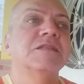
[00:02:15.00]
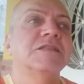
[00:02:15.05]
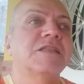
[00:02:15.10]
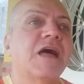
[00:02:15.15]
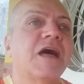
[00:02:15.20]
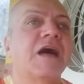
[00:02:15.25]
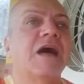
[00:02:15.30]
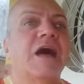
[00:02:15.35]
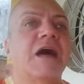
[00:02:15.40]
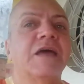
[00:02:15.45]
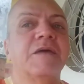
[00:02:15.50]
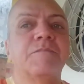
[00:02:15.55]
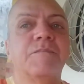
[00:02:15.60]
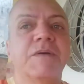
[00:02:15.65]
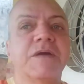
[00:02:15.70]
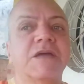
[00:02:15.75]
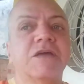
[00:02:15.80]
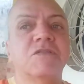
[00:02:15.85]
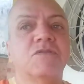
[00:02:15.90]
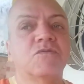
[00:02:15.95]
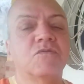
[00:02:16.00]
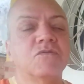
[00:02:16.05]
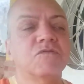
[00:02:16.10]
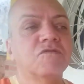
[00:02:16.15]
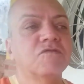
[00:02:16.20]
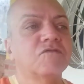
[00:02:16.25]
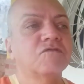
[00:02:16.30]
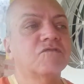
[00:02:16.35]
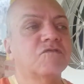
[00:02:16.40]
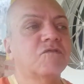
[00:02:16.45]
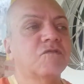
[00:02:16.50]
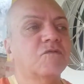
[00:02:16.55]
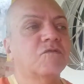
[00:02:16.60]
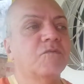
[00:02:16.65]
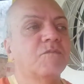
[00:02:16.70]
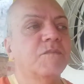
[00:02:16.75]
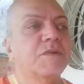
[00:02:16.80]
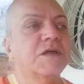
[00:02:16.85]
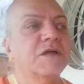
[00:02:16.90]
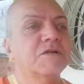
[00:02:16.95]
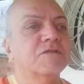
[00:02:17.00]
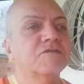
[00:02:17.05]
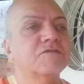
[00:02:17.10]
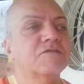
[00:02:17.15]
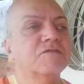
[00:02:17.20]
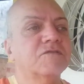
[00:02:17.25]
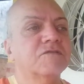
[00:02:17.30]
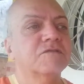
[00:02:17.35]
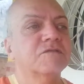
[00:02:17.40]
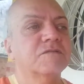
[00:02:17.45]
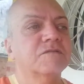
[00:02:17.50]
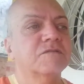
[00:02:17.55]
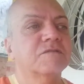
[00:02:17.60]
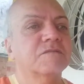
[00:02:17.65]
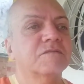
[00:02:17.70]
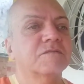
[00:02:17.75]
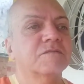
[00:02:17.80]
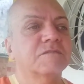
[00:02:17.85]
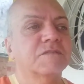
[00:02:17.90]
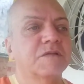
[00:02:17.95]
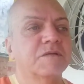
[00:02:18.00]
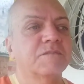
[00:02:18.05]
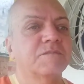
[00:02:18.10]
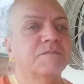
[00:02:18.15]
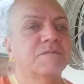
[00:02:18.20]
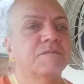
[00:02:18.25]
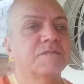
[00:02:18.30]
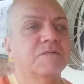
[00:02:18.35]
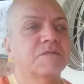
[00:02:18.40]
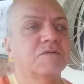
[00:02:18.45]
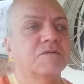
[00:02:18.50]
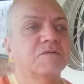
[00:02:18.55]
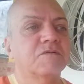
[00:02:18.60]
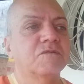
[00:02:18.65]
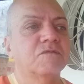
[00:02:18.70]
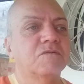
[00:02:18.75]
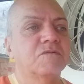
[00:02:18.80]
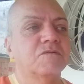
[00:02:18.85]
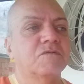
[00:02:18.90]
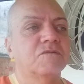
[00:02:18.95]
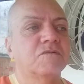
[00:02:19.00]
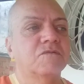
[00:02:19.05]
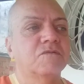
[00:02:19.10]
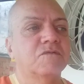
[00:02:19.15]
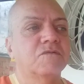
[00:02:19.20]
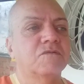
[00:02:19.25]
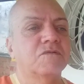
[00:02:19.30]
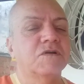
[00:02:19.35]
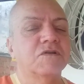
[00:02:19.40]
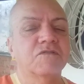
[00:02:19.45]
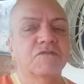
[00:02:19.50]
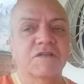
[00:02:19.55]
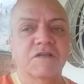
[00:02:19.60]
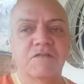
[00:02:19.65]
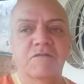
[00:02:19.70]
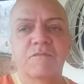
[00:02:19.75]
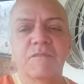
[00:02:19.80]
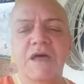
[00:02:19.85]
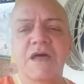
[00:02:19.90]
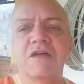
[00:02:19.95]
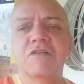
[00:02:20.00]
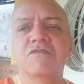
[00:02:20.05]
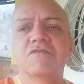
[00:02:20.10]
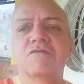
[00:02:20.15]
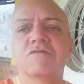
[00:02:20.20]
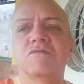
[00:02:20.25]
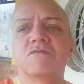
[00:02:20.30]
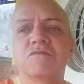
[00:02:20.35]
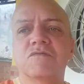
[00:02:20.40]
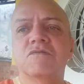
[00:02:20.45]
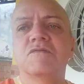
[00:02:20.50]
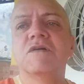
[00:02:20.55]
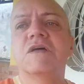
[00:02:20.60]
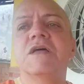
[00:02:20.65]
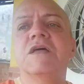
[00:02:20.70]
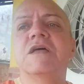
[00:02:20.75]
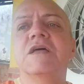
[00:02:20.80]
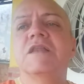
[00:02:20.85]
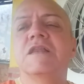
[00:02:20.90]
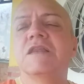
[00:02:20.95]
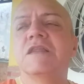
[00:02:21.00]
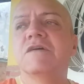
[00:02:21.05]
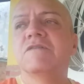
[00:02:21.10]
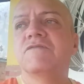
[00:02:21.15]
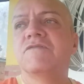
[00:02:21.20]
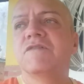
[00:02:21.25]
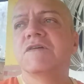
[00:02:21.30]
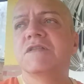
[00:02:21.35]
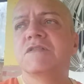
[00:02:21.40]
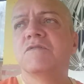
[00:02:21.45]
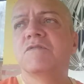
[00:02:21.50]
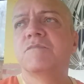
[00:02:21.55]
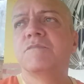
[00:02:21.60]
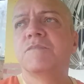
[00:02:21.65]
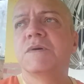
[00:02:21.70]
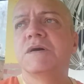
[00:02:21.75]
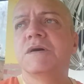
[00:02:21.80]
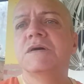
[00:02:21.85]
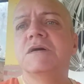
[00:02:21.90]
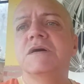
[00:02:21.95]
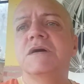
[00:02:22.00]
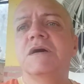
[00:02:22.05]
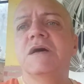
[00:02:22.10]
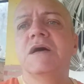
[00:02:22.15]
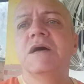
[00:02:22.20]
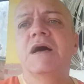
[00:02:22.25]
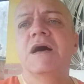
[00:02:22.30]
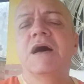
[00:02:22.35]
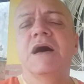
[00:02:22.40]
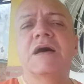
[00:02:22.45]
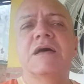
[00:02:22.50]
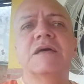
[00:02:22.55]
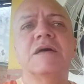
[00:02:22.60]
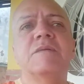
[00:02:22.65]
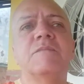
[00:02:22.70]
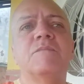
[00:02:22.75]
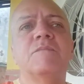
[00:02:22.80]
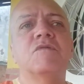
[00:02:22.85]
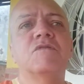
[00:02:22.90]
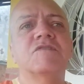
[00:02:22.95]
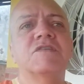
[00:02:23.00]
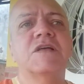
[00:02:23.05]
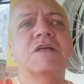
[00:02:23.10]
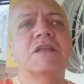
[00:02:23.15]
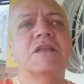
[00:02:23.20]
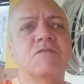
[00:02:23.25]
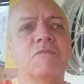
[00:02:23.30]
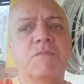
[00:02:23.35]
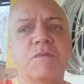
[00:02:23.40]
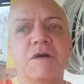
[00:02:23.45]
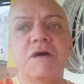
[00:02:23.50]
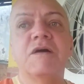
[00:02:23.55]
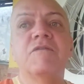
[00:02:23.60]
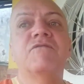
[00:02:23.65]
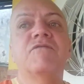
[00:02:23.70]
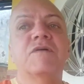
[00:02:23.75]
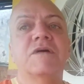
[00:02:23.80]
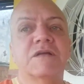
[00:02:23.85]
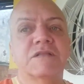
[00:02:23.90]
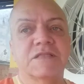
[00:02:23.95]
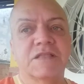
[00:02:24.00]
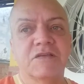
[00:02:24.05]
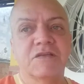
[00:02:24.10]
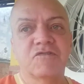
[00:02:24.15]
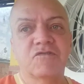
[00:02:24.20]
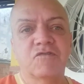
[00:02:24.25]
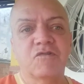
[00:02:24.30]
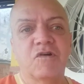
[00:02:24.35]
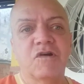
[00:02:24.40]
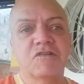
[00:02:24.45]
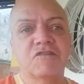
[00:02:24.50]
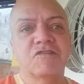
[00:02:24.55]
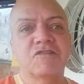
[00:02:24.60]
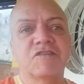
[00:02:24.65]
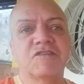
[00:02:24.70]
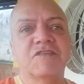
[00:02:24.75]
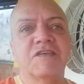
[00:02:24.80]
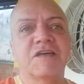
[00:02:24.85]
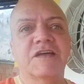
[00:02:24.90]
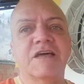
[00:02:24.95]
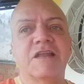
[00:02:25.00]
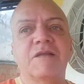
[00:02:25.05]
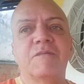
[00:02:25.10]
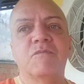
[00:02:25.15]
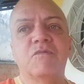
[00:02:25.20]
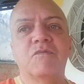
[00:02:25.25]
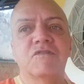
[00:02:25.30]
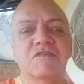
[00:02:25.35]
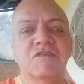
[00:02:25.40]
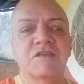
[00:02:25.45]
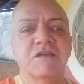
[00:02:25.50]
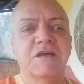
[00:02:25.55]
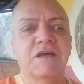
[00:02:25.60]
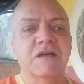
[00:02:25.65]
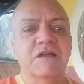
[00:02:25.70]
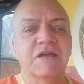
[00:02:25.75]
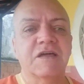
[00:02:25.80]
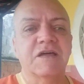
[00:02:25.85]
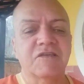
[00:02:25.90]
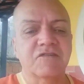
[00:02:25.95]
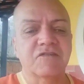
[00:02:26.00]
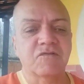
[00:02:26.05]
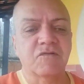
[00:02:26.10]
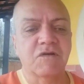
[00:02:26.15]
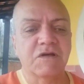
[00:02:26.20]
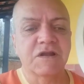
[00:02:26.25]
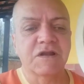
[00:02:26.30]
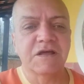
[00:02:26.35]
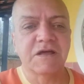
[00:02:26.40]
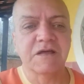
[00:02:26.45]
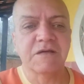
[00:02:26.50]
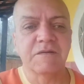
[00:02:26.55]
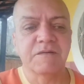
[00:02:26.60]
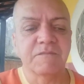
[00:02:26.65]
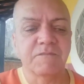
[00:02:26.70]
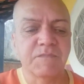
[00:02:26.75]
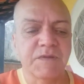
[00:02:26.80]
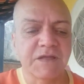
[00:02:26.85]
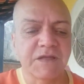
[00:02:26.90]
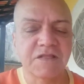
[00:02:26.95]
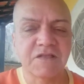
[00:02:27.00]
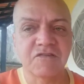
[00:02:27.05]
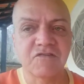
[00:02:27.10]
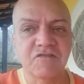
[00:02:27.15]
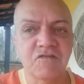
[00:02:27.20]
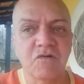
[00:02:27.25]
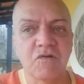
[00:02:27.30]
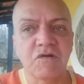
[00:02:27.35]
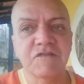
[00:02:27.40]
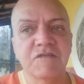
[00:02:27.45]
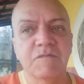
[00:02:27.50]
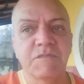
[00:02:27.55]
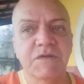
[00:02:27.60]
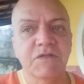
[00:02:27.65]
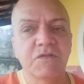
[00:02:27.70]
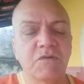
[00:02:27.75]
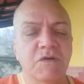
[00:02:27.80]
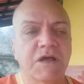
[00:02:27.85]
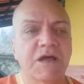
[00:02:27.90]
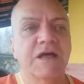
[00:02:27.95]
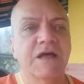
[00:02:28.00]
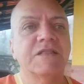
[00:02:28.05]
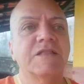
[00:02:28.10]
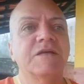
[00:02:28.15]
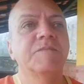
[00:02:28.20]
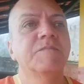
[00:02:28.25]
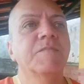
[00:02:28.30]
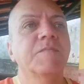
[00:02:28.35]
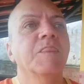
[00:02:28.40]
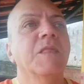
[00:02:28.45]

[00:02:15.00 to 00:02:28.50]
Tá, aí peguei todos os documentos, né? o, o resultado médico, tudo, levei no PAN, aí a moça lá do PAN, dei sorte de ser aquela moça, aquela senhora bem atenciosa, bem educada,